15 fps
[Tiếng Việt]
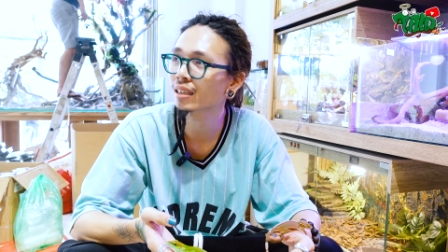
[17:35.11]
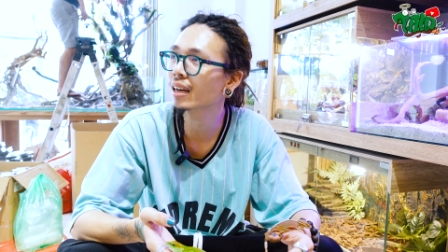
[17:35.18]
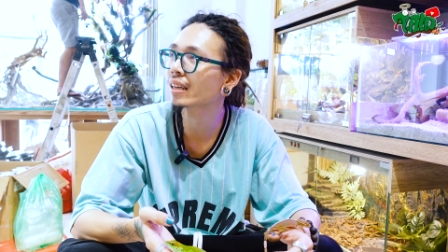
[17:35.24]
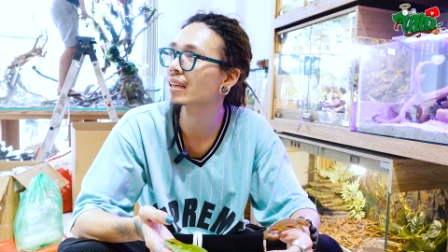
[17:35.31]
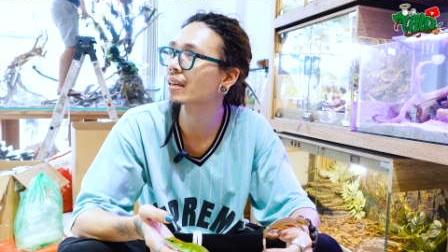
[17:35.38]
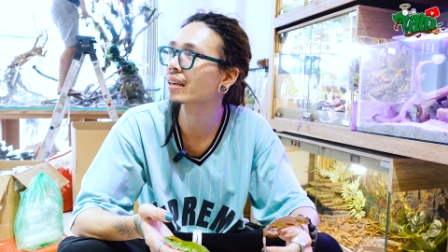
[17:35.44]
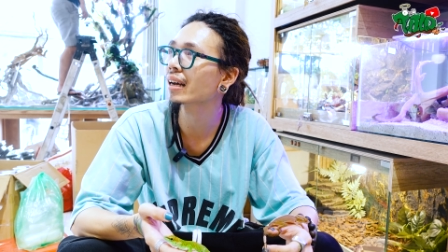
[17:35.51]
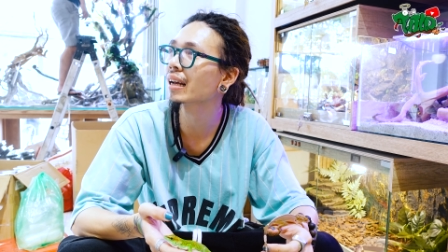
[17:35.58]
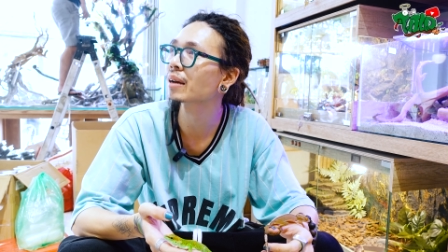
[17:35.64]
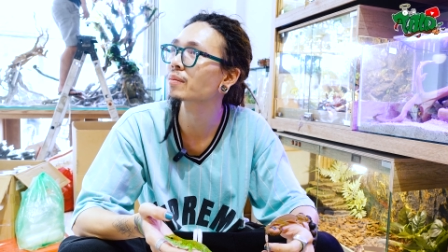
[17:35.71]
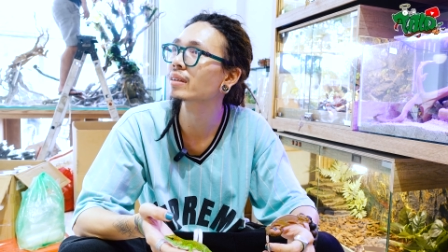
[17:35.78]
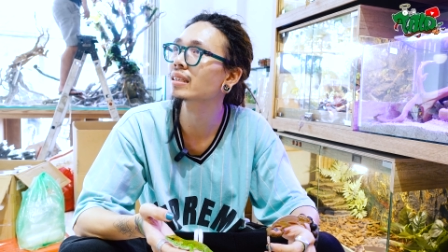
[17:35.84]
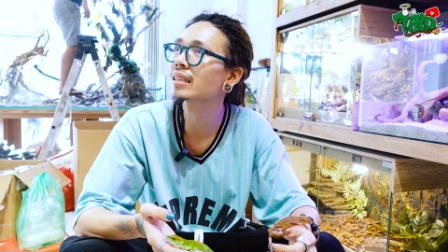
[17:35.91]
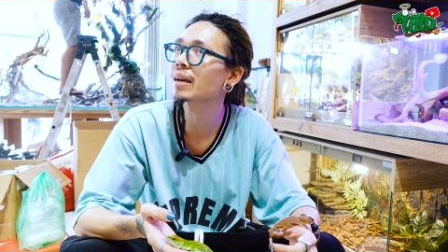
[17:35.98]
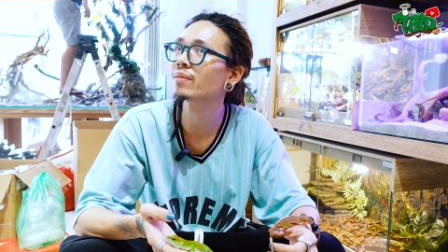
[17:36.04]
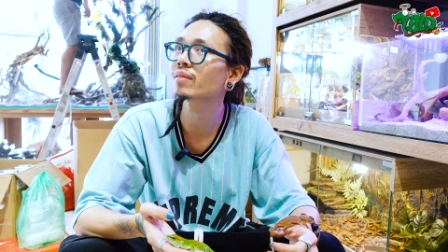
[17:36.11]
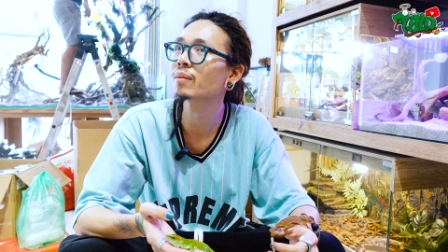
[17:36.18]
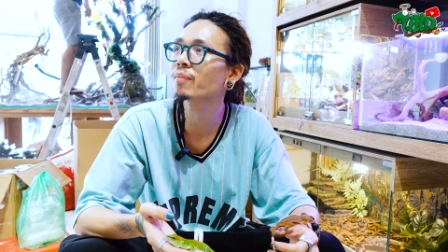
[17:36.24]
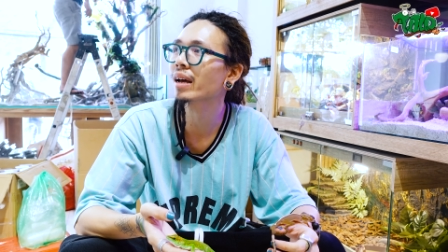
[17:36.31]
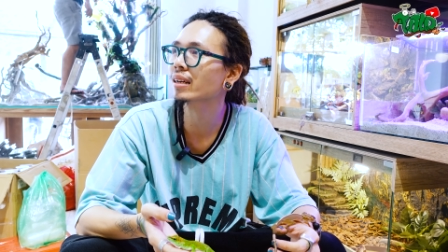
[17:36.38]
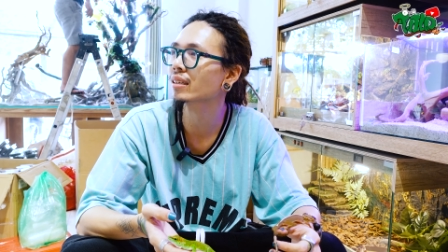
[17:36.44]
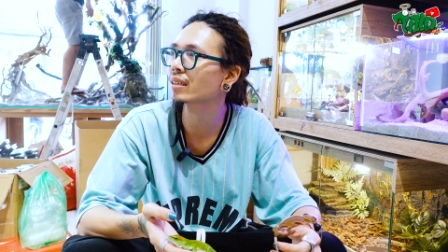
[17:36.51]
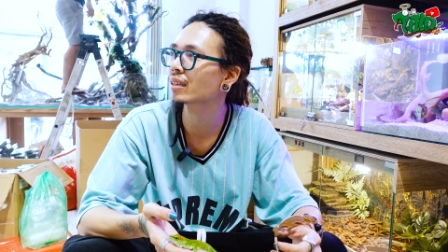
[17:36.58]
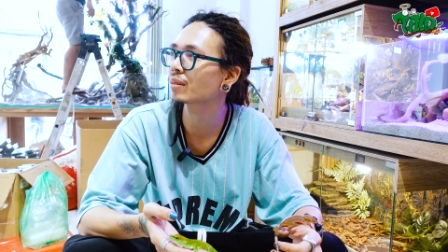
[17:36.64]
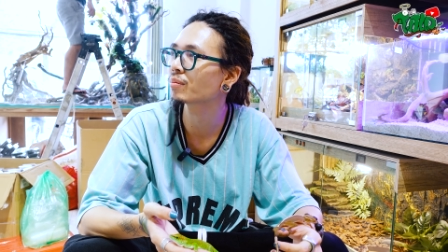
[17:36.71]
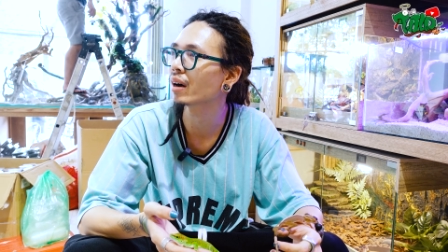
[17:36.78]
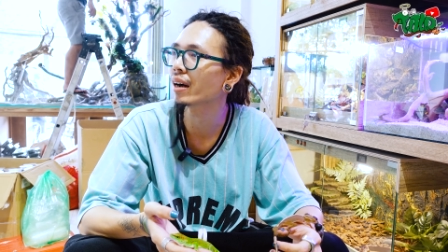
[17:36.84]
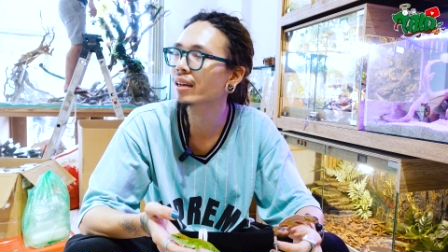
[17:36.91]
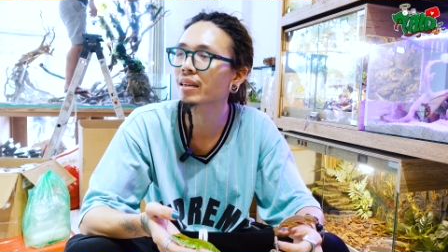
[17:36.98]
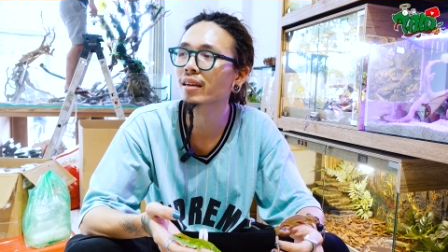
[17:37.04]
đưa các em đi xem Vietpet
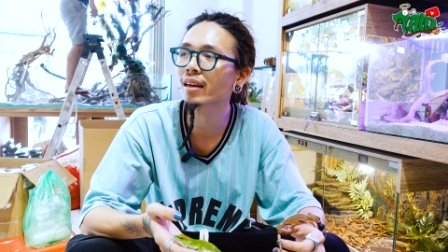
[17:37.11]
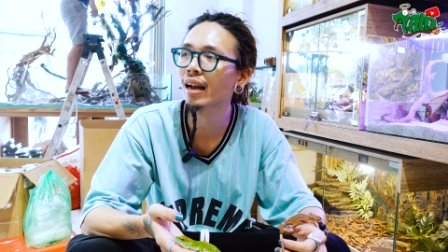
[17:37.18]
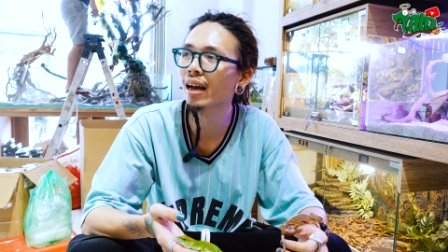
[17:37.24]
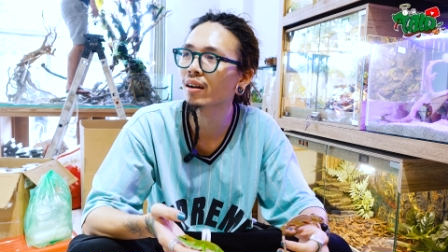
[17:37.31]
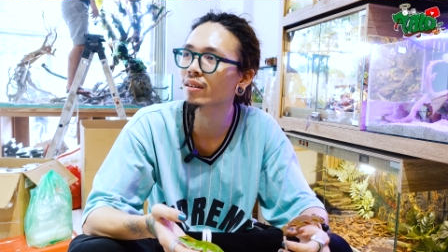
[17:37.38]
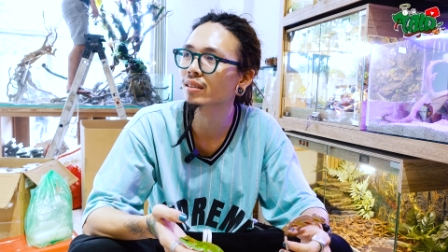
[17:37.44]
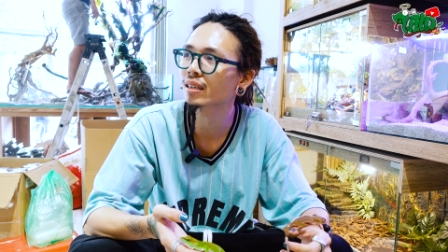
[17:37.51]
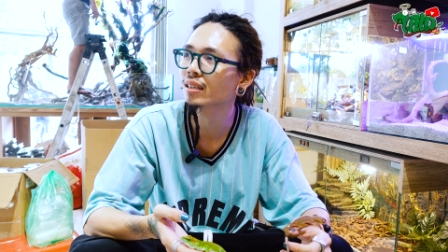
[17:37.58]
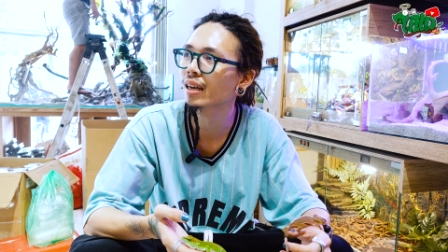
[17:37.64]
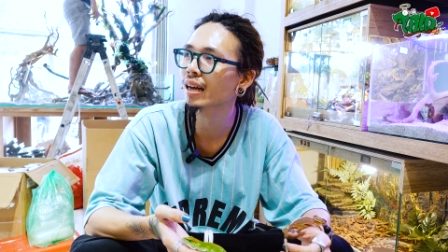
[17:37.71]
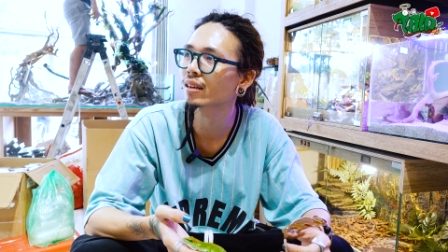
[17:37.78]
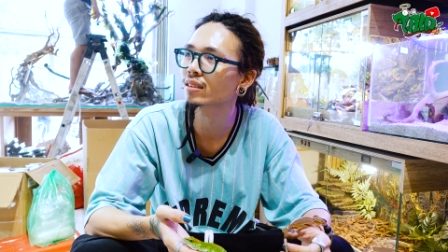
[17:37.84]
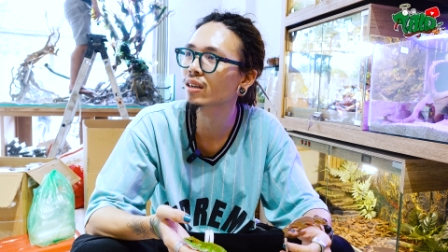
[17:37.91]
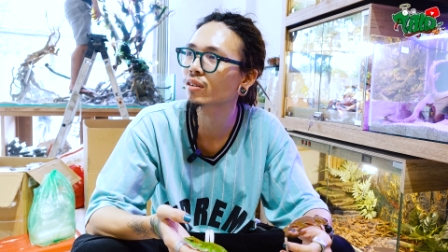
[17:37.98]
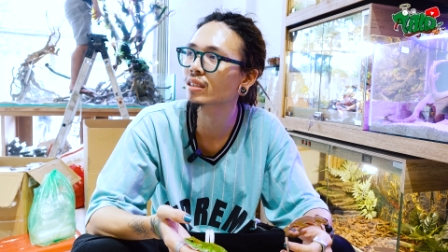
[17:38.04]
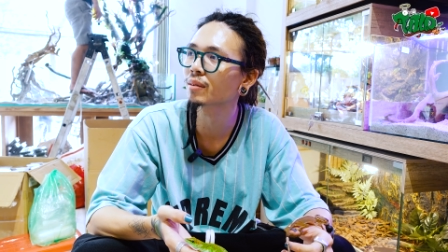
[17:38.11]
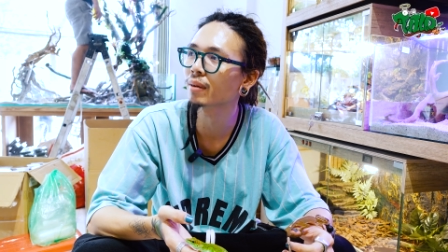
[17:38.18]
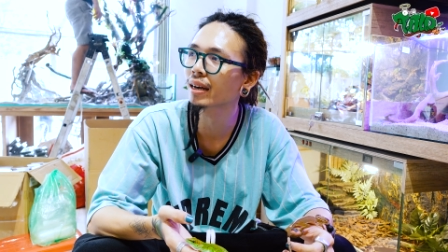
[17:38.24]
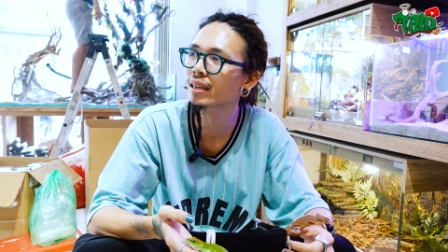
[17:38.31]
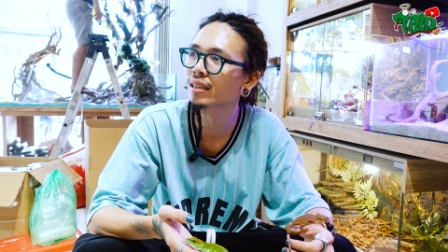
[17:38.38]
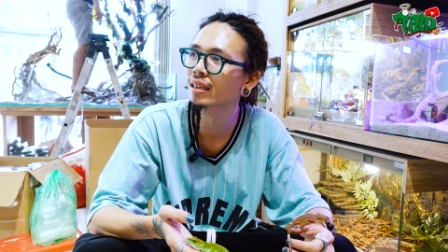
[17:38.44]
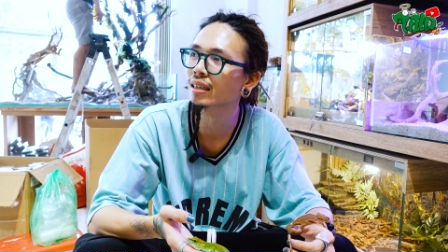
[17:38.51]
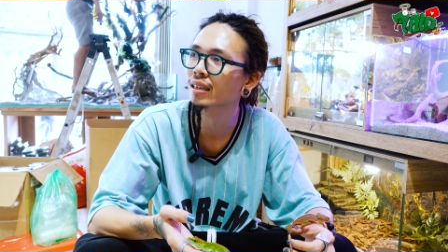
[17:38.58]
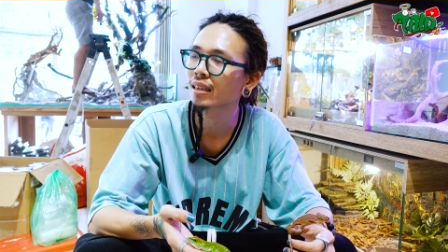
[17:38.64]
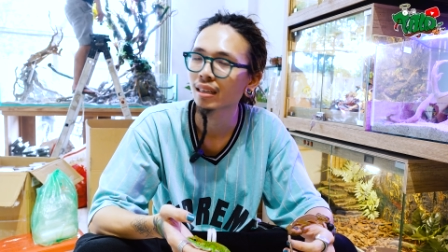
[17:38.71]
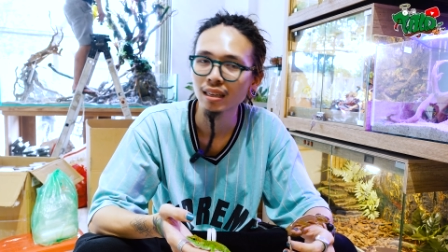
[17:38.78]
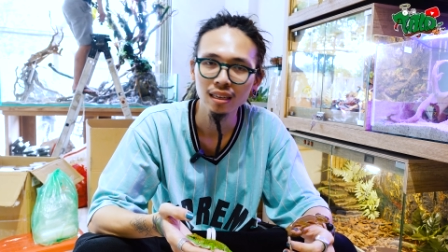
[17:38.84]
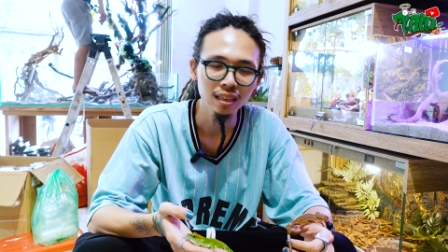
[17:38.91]
mới như nào. Thì thực ra chưa có gì mấy thì...